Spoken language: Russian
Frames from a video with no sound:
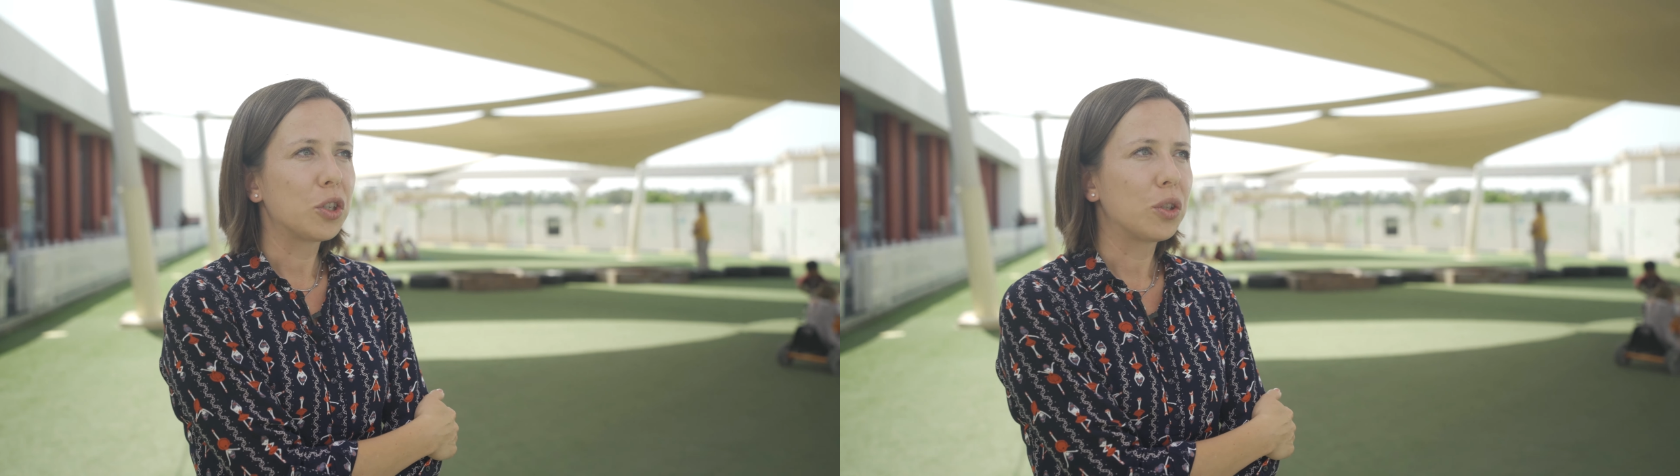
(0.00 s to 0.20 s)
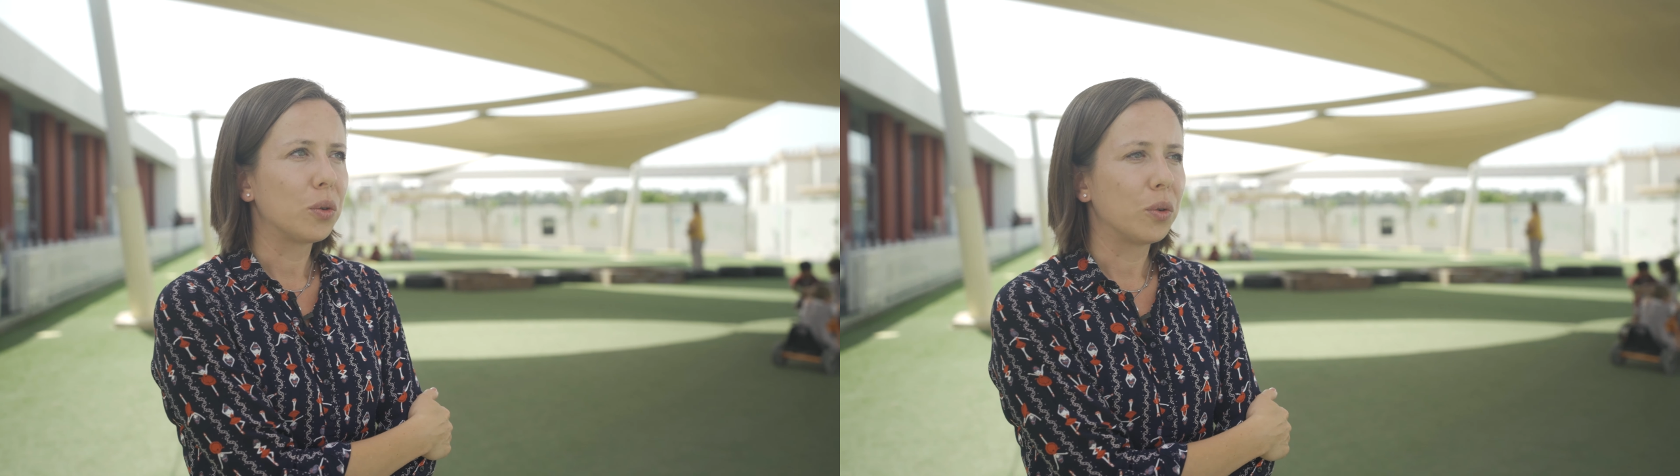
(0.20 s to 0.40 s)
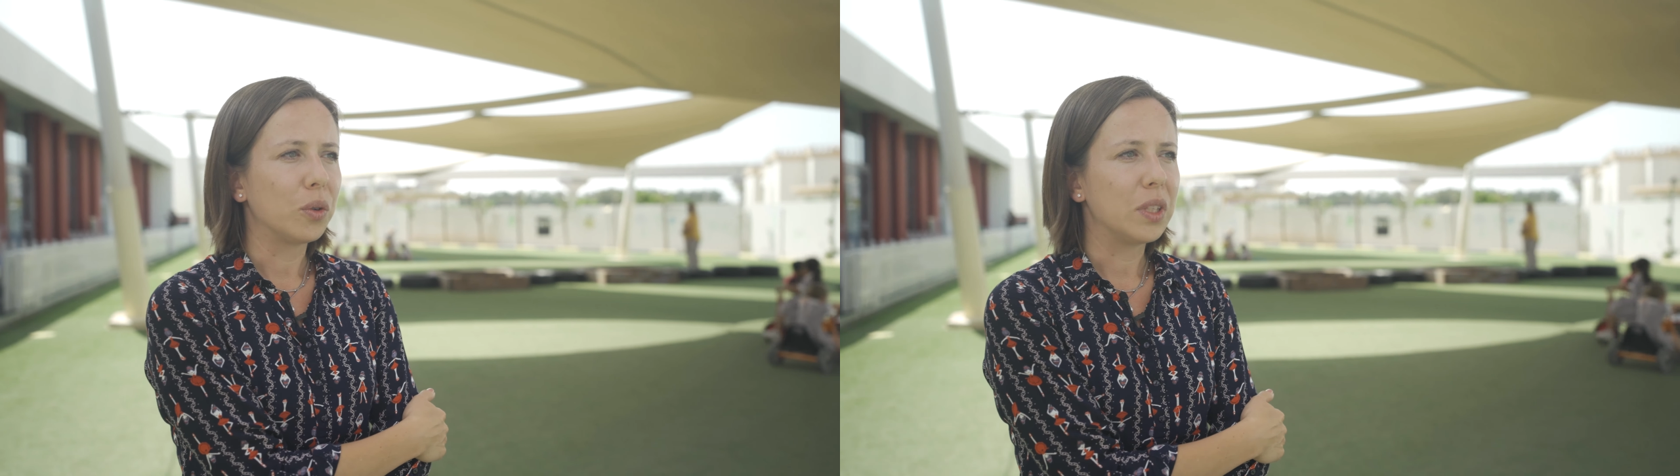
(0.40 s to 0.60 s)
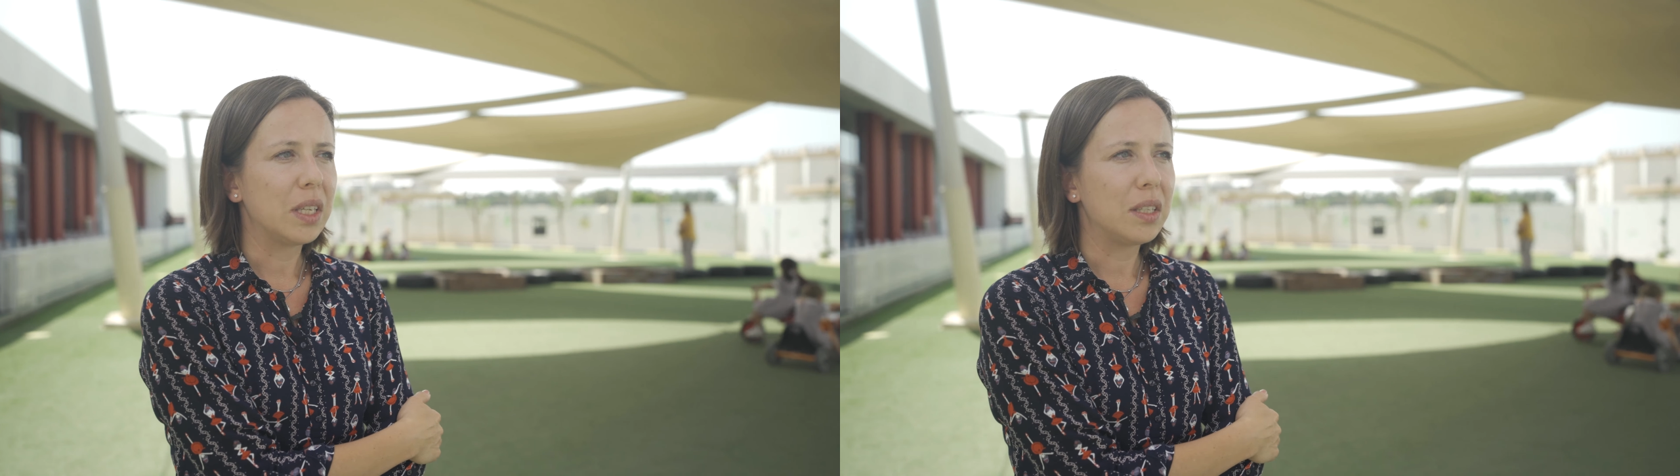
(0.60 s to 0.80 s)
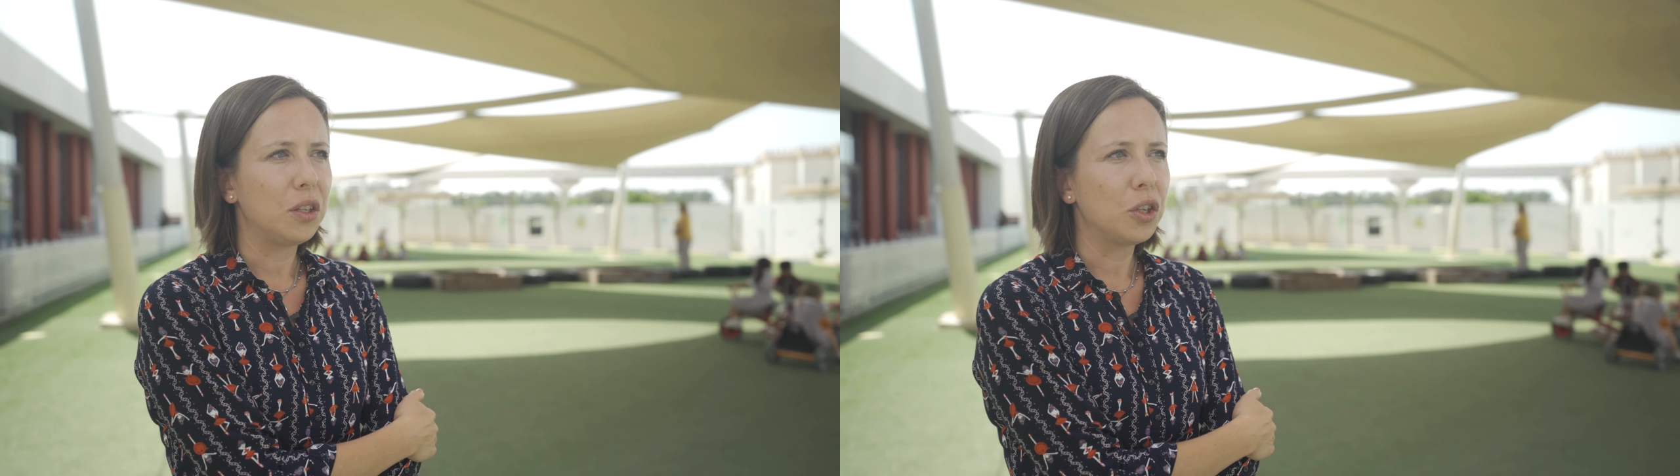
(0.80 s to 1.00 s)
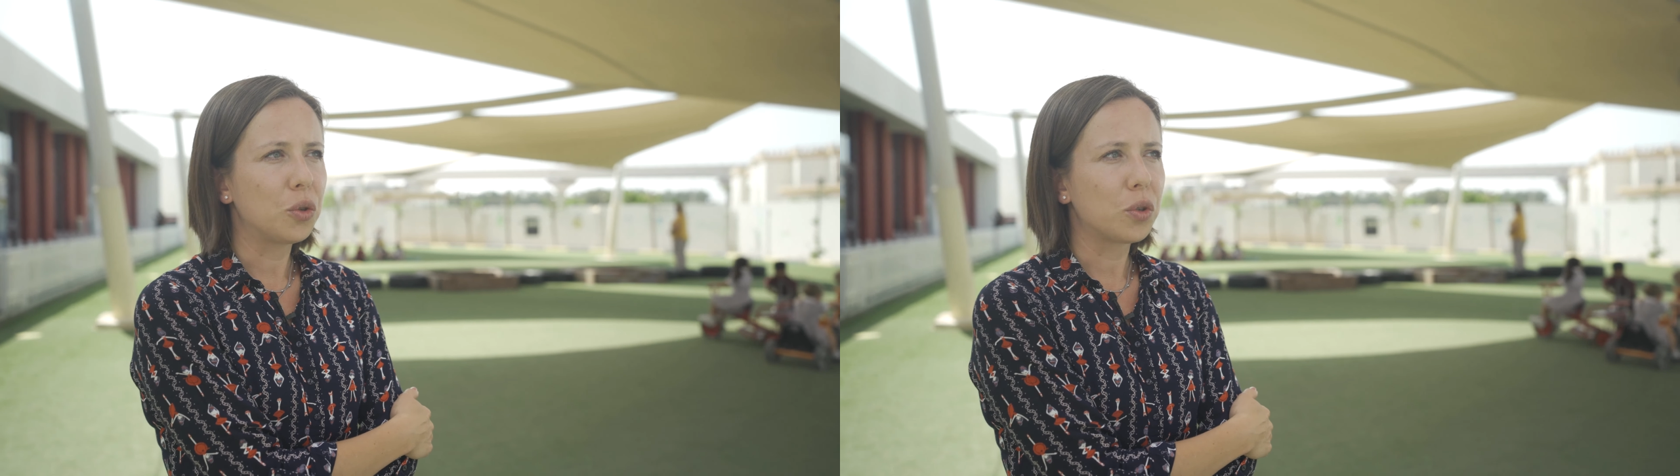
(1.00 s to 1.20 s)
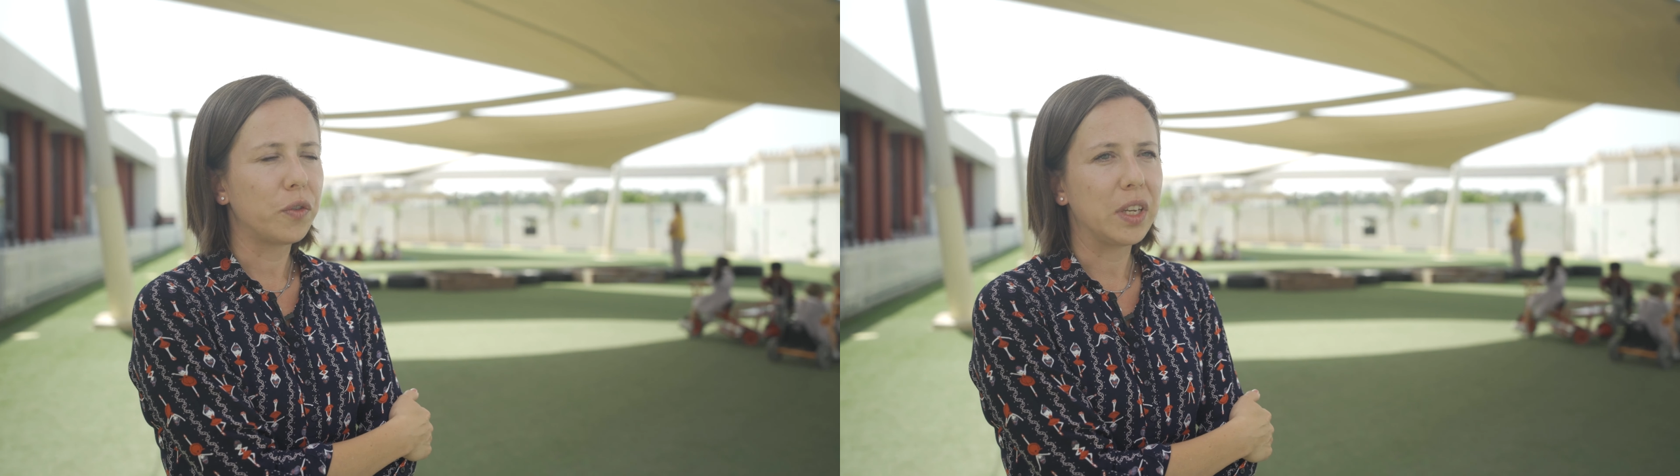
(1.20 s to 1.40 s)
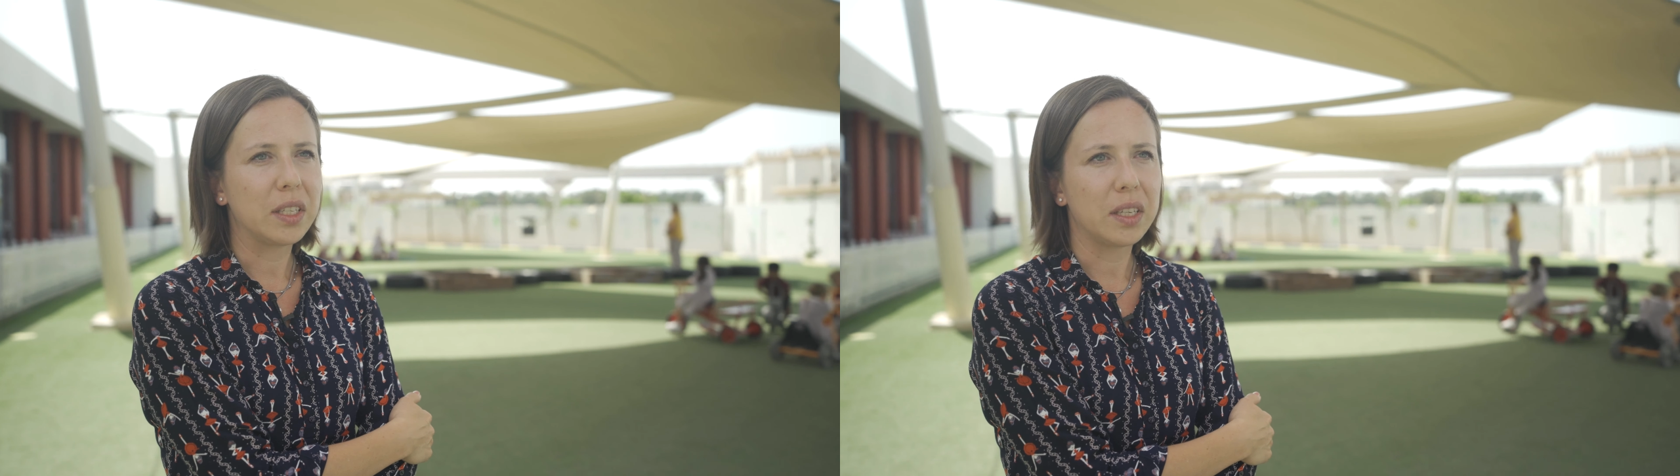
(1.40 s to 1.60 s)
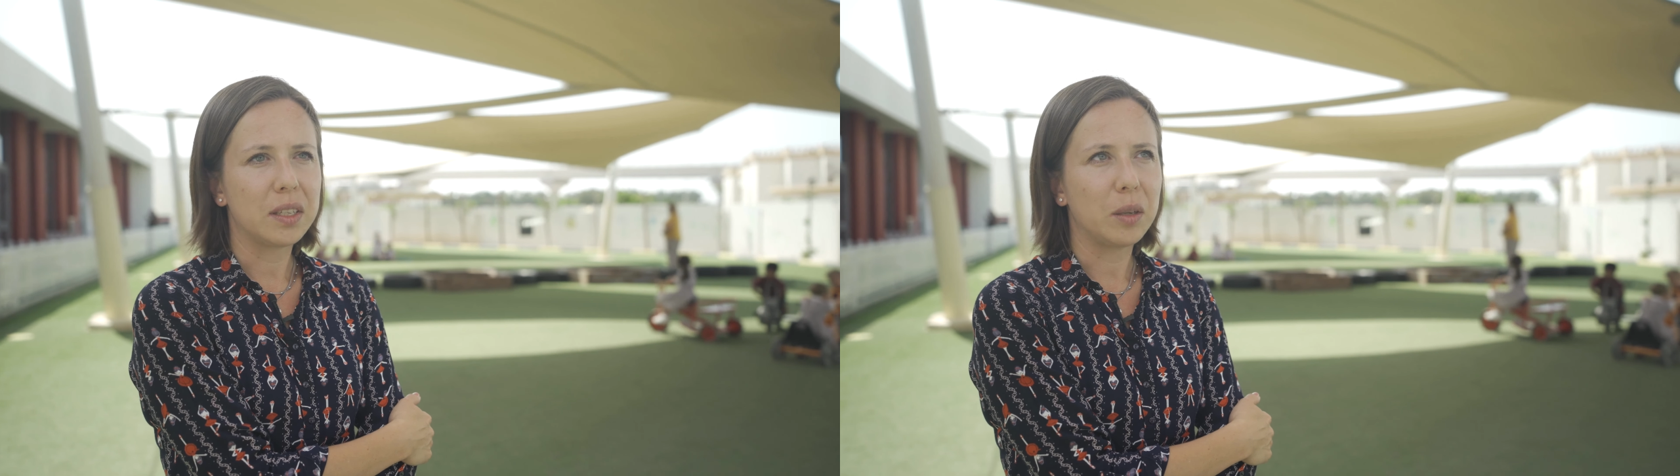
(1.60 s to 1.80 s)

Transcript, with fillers: что дети не чувствовали здесь